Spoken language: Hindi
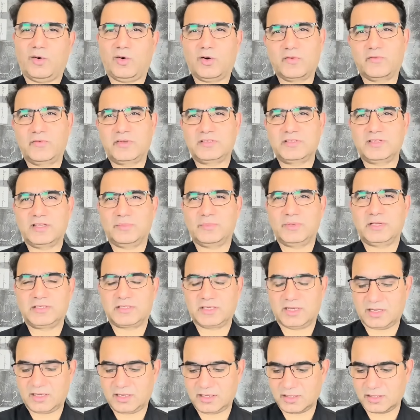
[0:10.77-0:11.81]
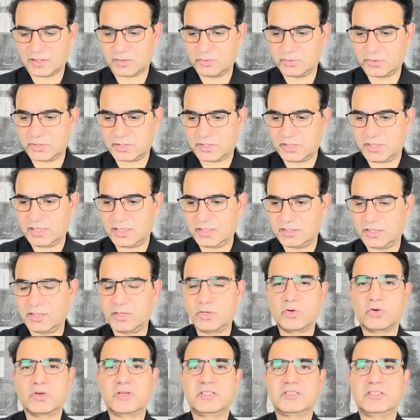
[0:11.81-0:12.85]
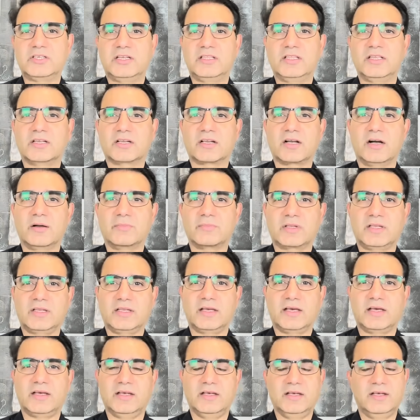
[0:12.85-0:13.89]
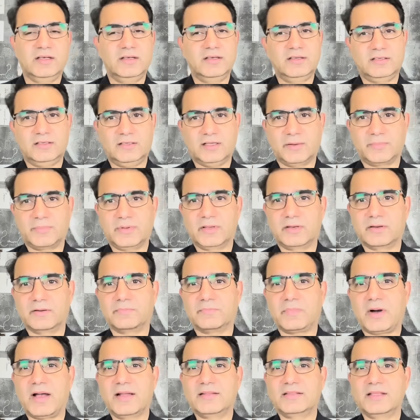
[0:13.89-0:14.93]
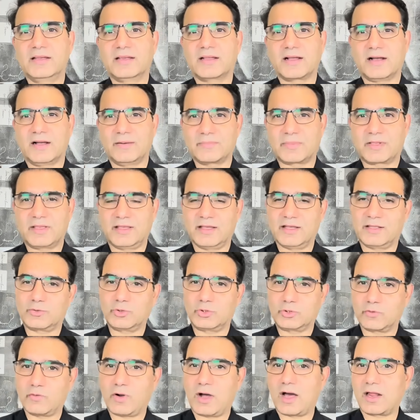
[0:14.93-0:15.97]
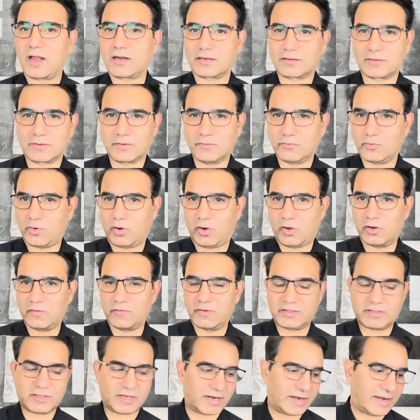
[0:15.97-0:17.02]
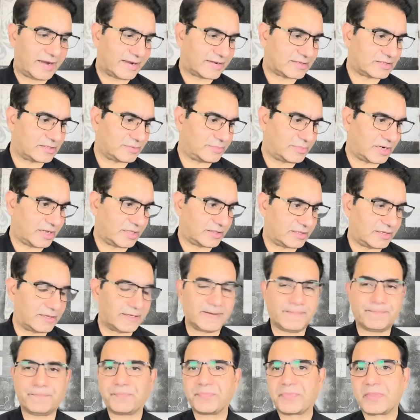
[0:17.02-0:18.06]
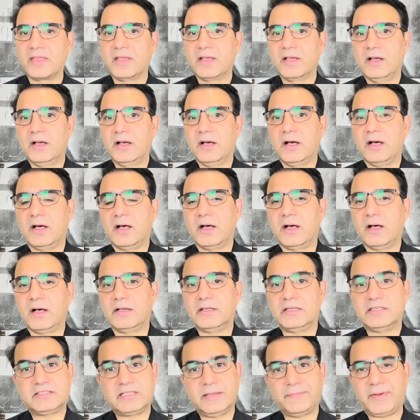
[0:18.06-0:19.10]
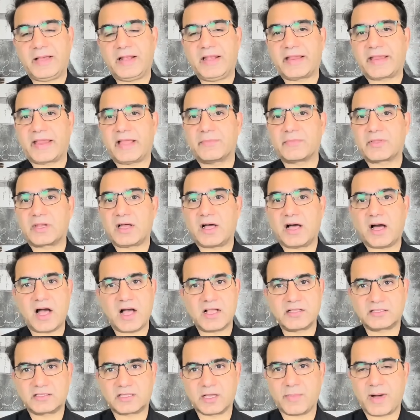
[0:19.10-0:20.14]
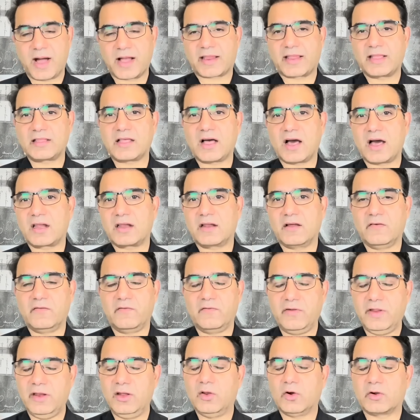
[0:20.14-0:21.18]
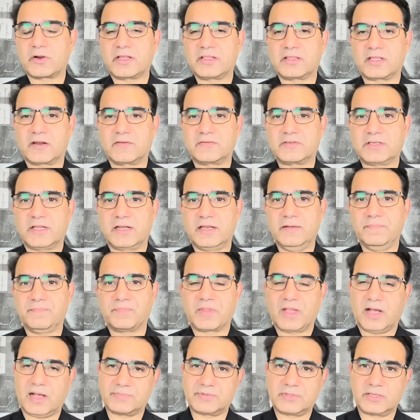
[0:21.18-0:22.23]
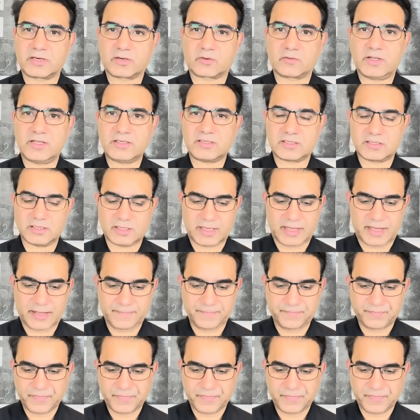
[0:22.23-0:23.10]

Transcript: ऑलवेज ही हमेशा गुजरती है जिन लोगों ने छः दिन काम किया है या फिर पाँच दिन काम किया है तो इतवार को वो ऑलवेज रिलैक्स मनाते हैं इससे पहले कि हम ज़रा आज धमाकेदार वी लॉग की तरफ चलें आपसे रिक्वेस्ट है